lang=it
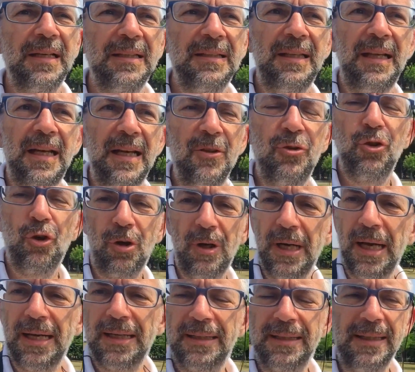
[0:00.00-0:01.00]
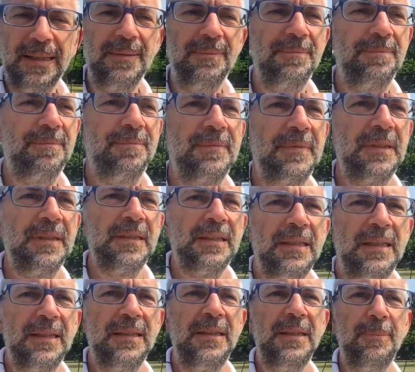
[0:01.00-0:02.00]
della giornata
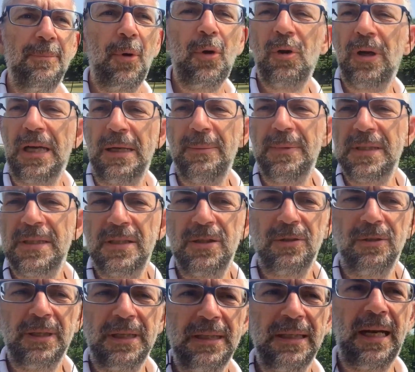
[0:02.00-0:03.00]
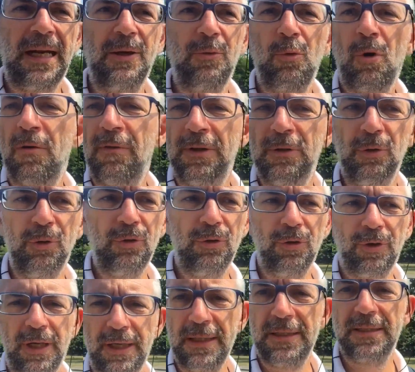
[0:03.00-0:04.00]
di proclamazione della nuova
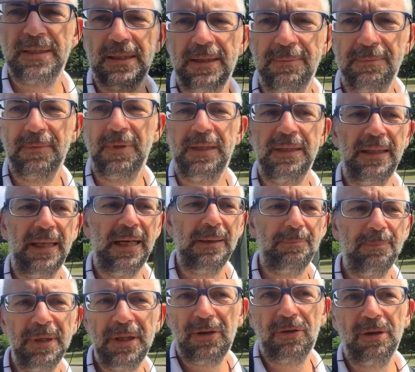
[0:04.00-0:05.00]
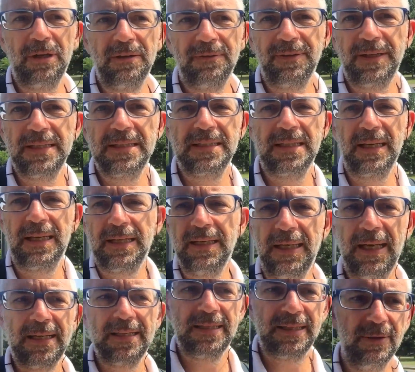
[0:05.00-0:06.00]
dottoressa e della piccola festa che
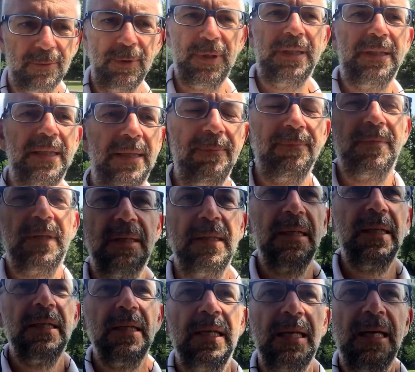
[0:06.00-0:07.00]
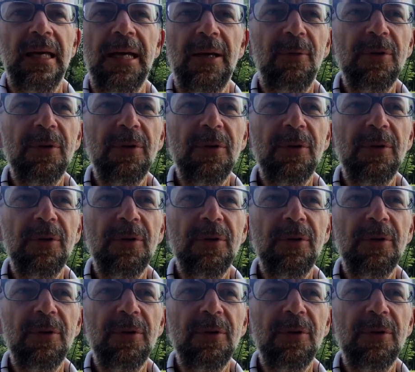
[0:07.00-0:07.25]
ne è seguita. E